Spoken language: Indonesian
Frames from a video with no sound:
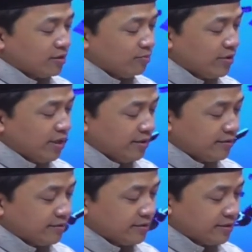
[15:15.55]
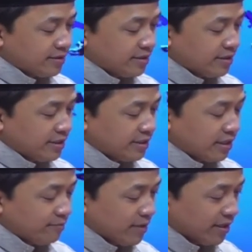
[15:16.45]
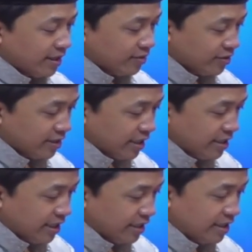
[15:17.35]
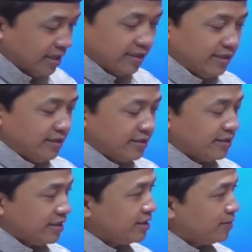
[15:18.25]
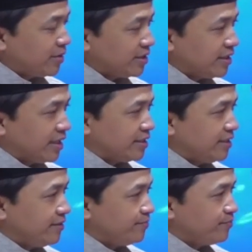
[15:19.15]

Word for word: Kemudian ketika kebaikan itu tidak dihargai, tidak diapresiasi,